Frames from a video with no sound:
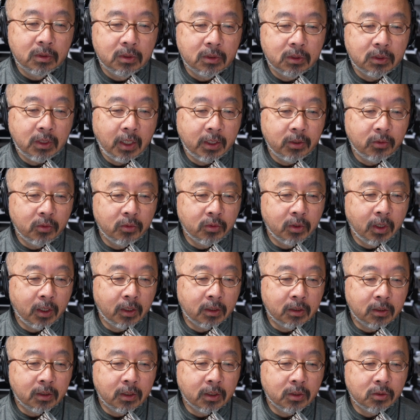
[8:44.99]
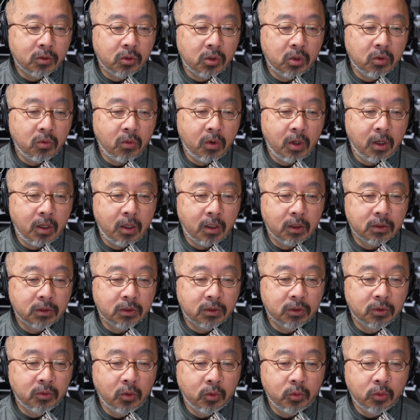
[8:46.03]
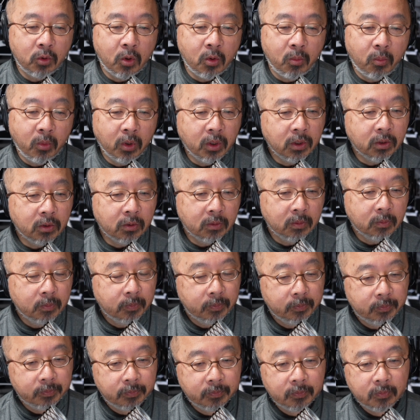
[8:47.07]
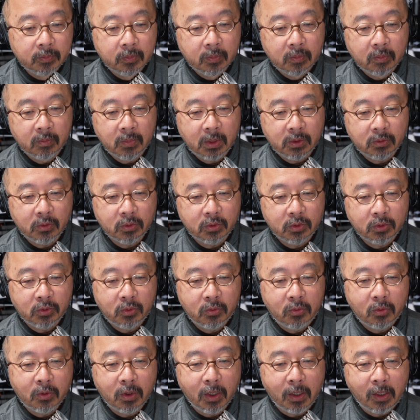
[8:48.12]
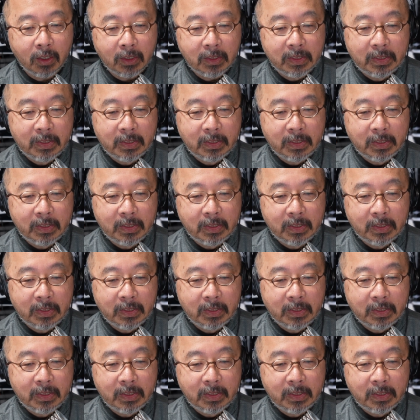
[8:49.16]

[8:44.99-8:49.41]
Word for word: タイトルがあってそれは「募る思いと」まあ、そっちの方が、